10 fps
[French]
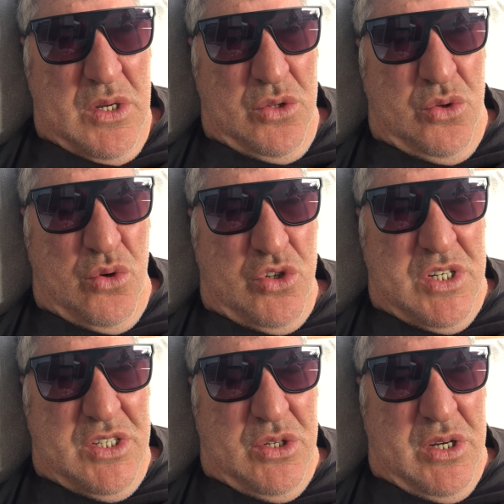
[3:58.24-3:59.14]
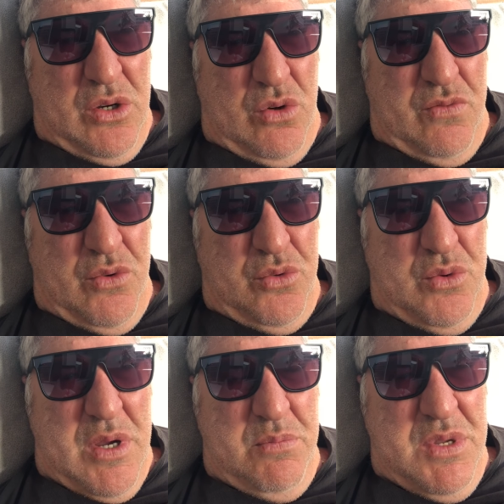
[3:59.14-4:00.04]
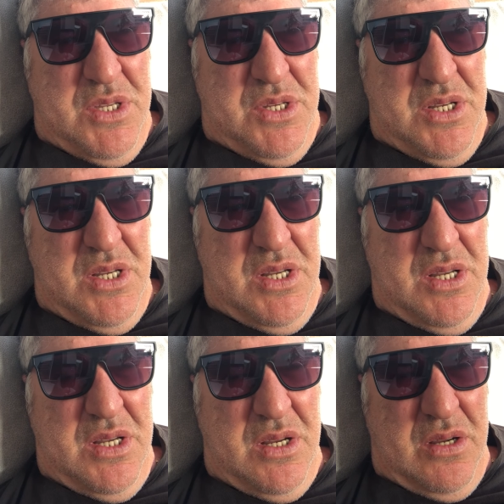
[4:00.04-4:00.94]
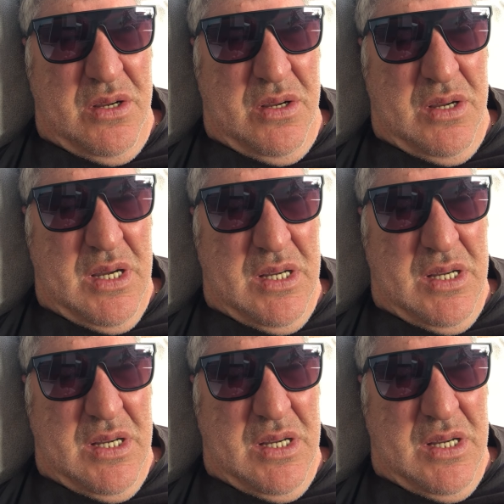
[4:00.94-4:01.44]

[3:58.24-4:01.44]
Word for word: Donc je les aurais revendus à midi euh, à